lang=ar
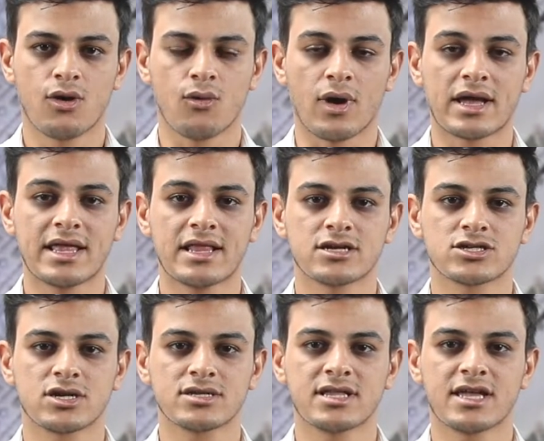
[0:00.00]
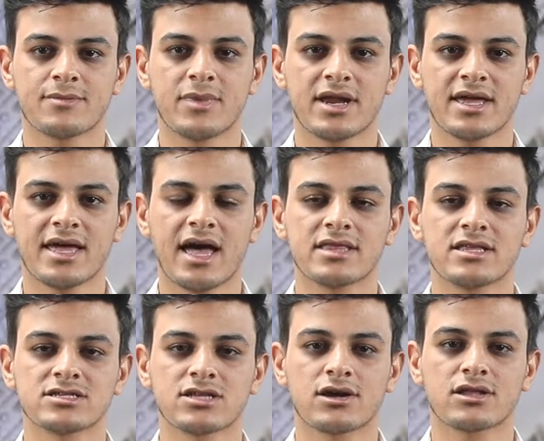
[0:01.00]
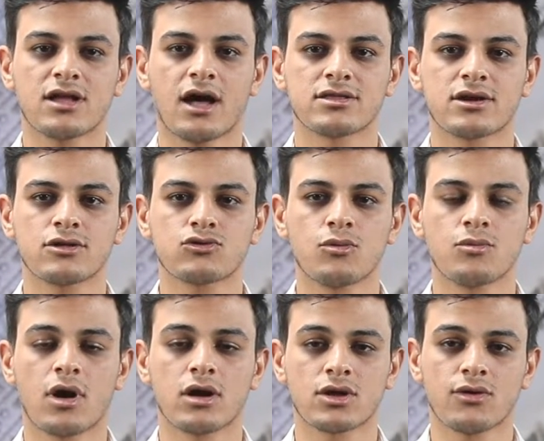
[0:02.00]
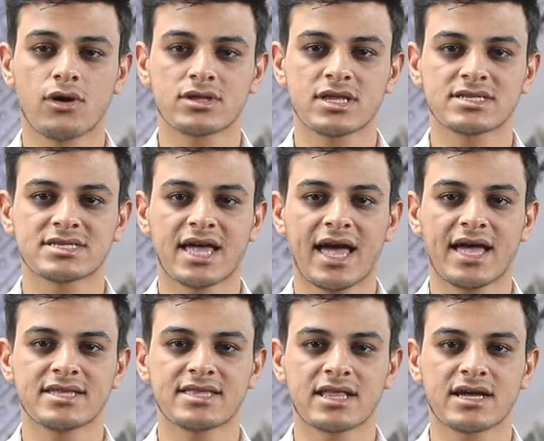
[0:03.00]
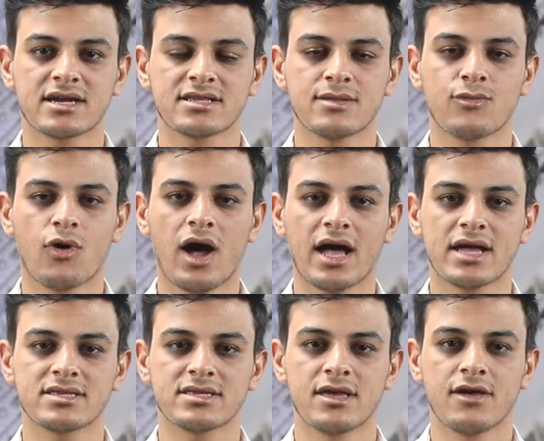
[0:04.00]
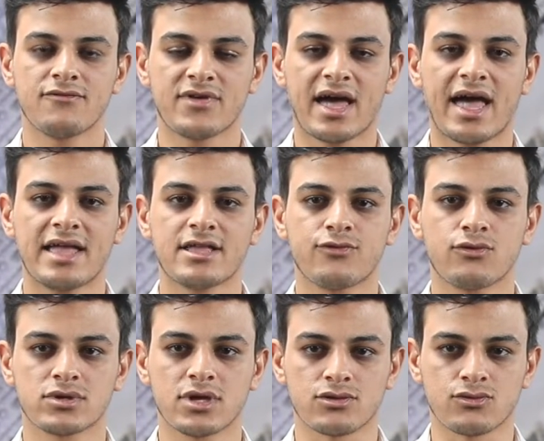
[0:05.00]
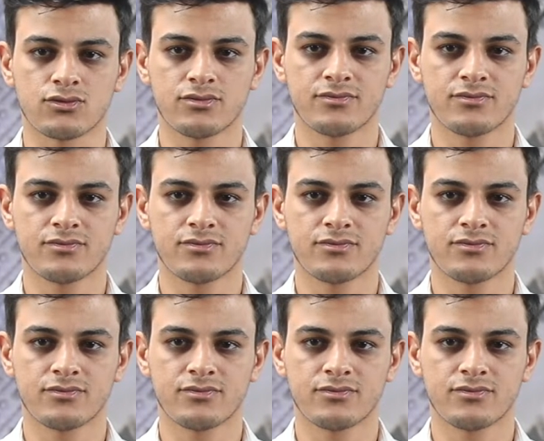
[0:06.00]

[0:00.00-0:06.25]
وخلال نشرتنا الإجبارية هنستعرض لحضراتكم خطوات استعادة الكارت الموحد في حالة فقدانه